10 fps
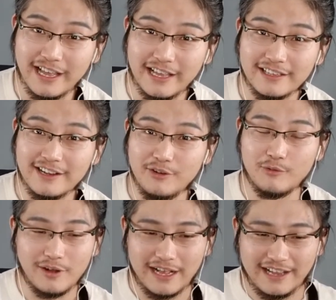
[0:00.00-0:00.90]
他跟
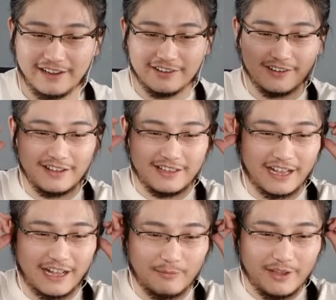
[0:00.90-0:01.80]
我还可以
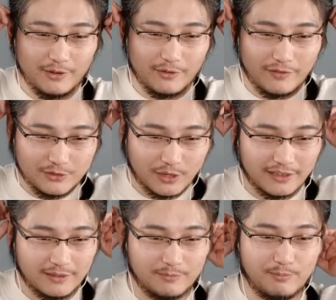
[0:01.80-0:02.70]
哈，没有完全
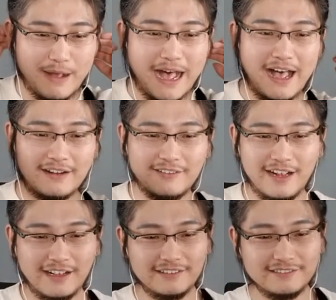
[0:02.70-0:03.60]
的霸是吧？对对